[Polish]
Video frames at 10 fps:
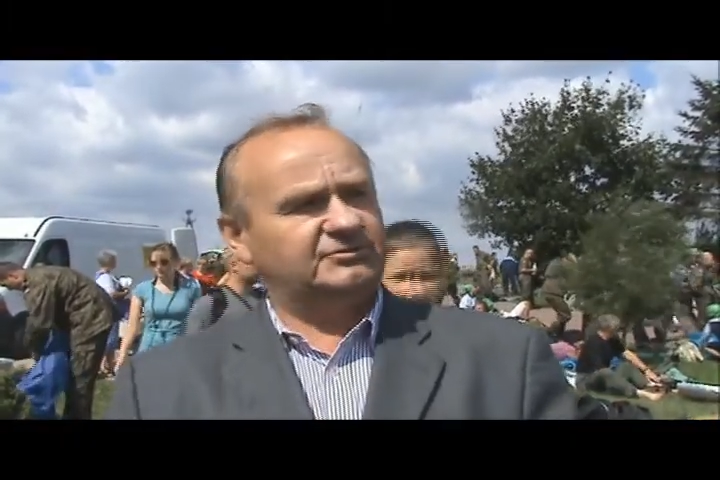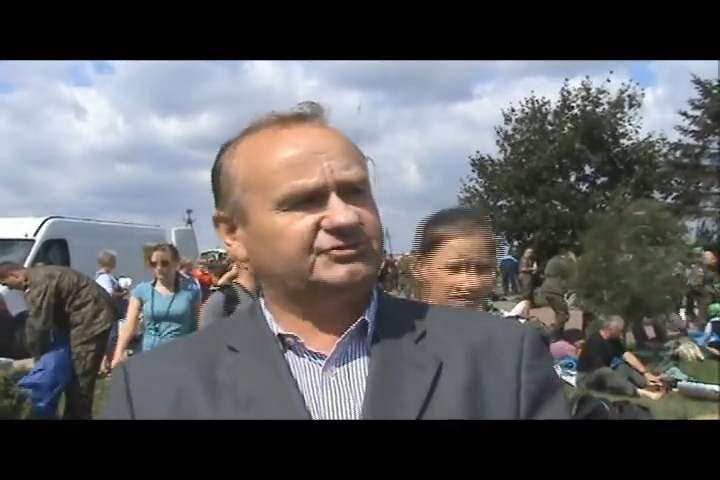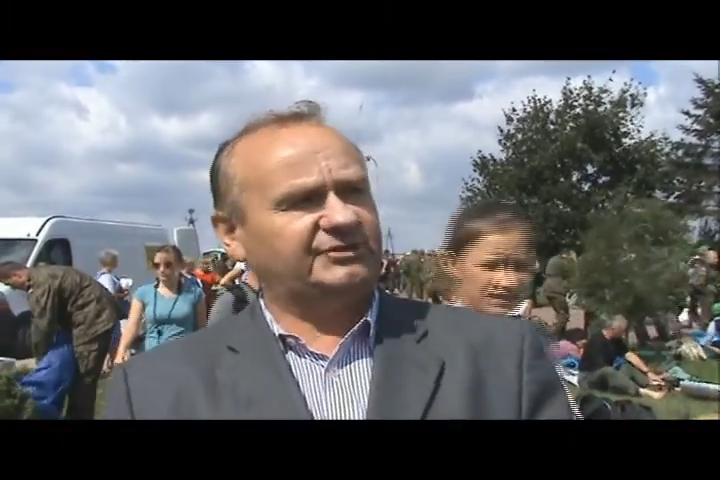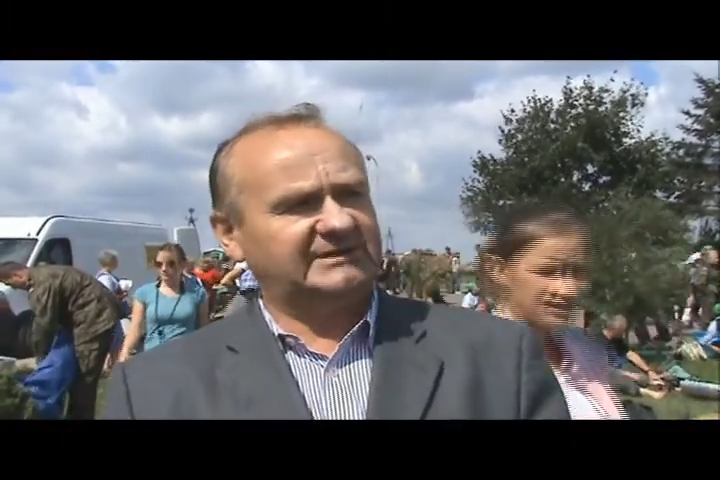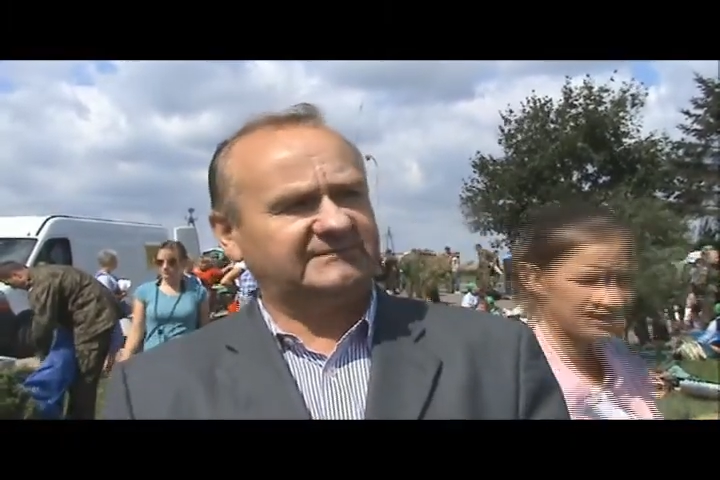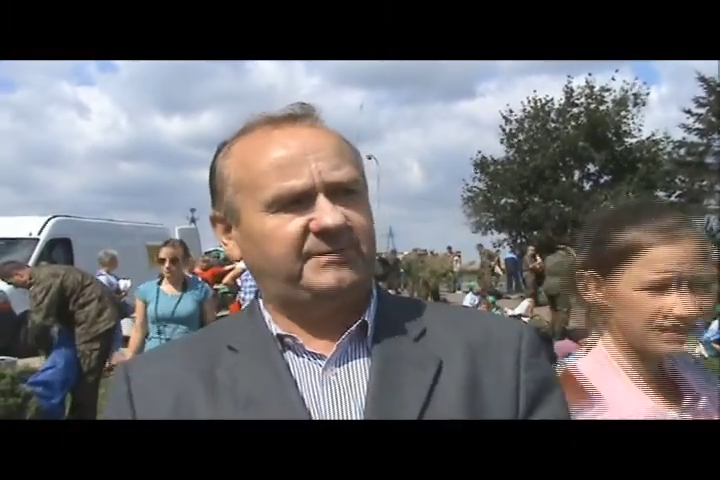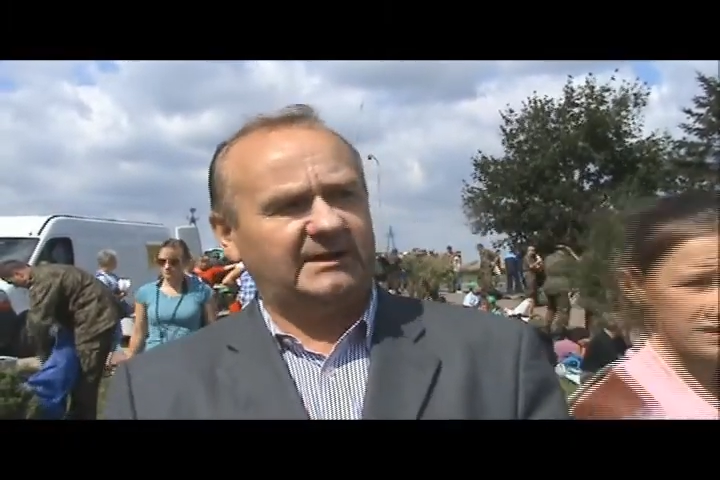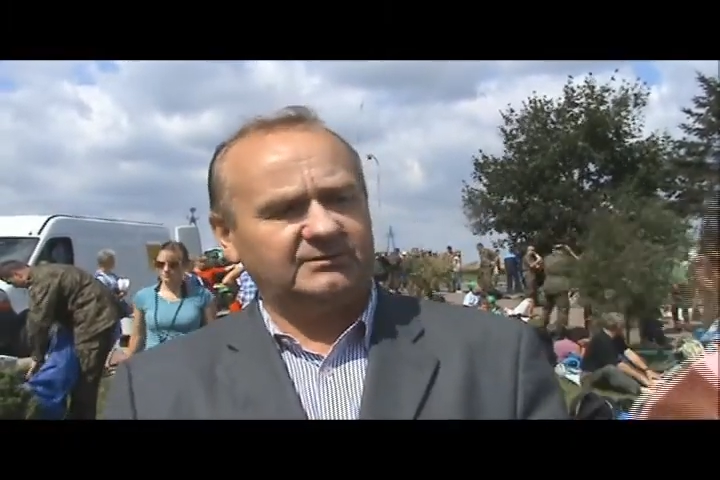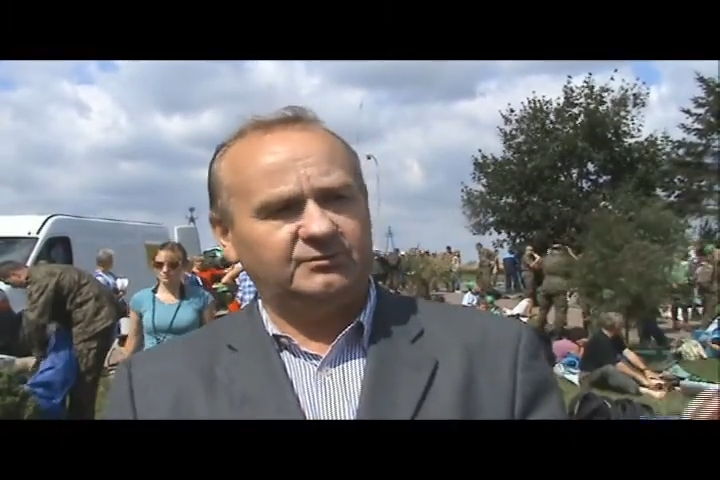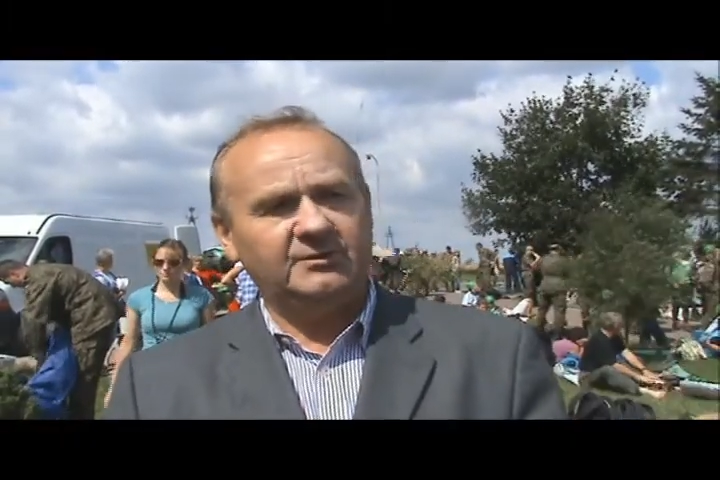goszczona jest w
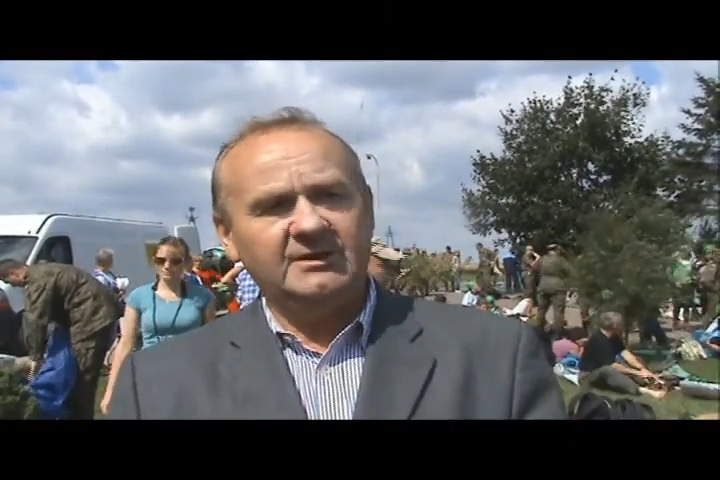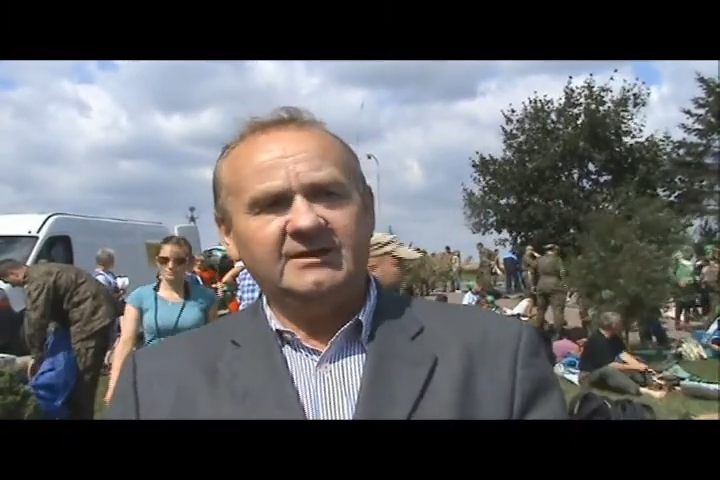parku.